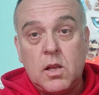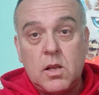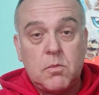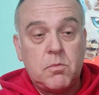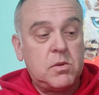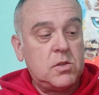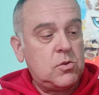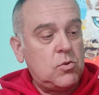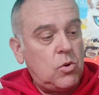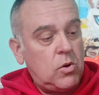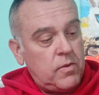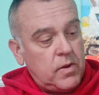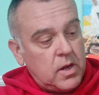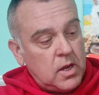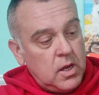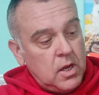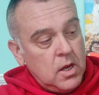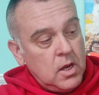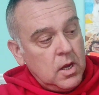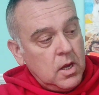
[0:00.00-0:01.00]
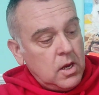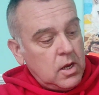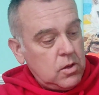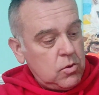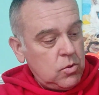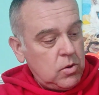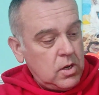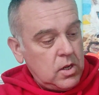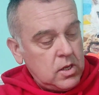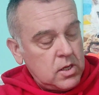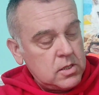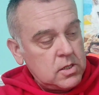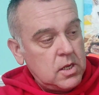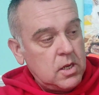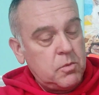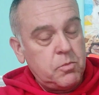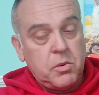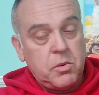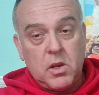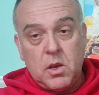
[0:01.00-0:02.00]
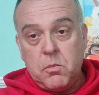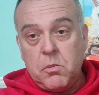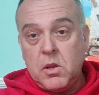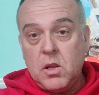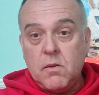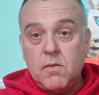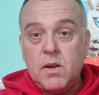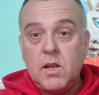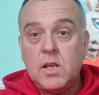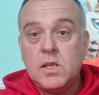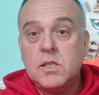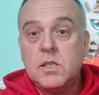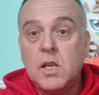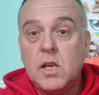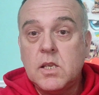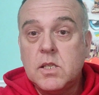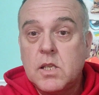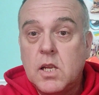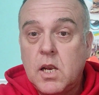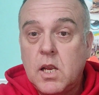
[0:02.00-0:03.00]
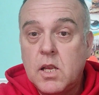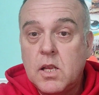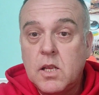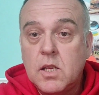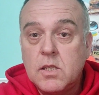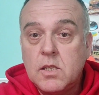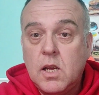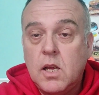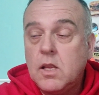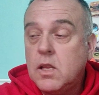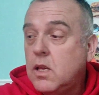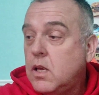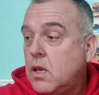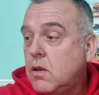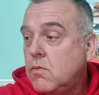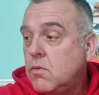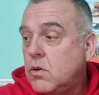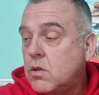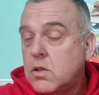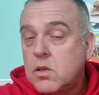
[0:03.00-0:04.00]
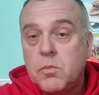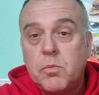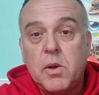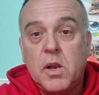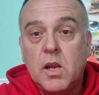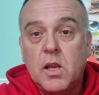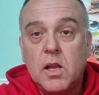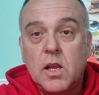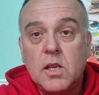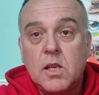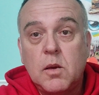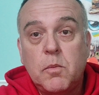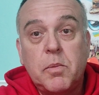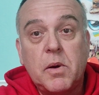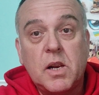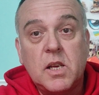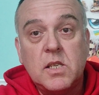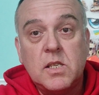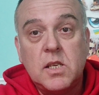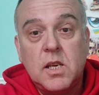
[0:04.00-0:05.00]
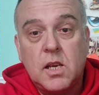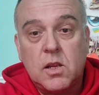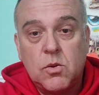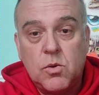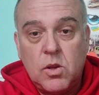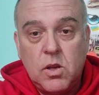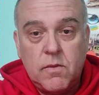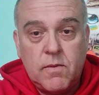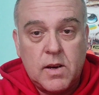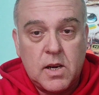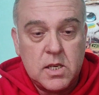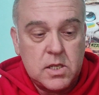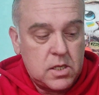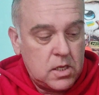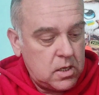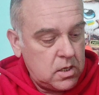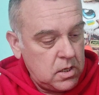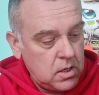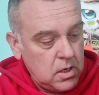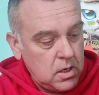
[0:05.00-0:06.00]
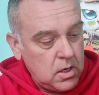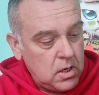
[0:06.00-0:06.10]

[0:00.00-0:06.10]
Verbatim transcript: Это Московия, которая, так сказать, переименовалась 300 лет назад, и вот теперь она типа Россия. Но неважно.